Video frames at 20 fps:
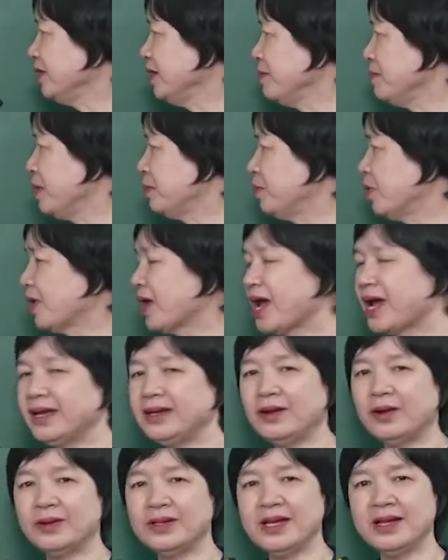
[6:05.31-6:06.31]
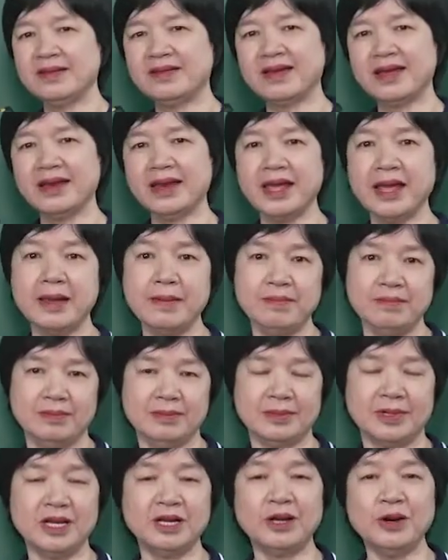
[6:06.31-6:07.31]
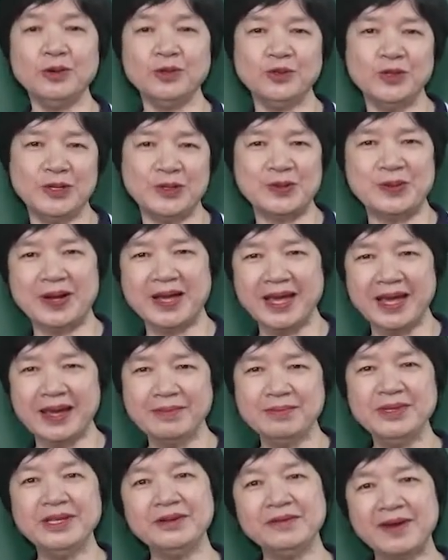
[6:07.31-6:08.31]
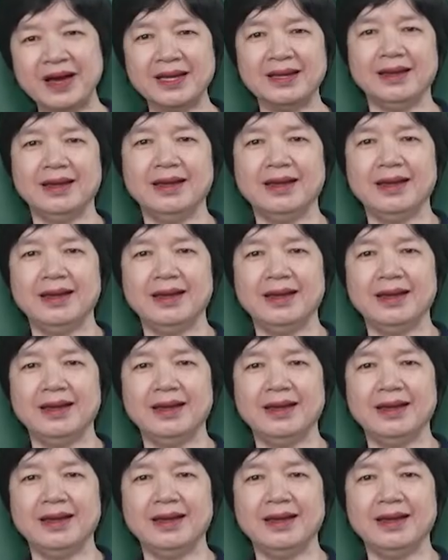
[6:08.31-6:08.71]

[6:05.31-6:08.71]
tiếp mà một ai đó nhận xét em, cái câu chuyện của em như vậy,